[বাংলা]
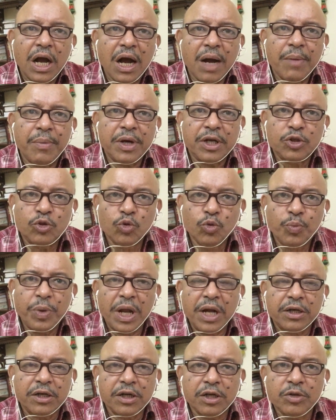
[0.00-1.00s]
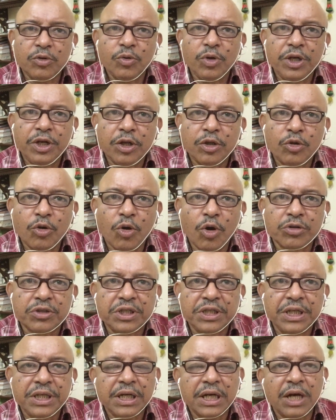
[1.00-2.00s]
আবার জু প্লাংটনগুলিন হয়তো
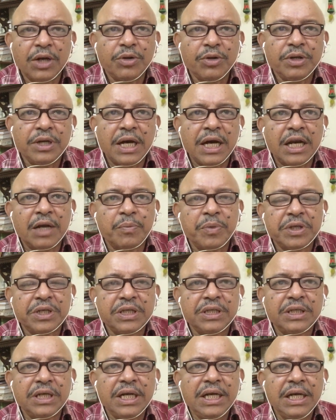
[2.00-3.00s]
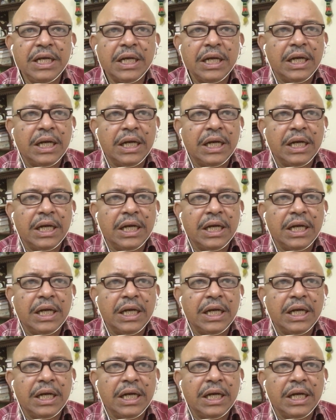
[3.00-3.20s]
অক্সিজেনের কারণে আর এক পাশে যায়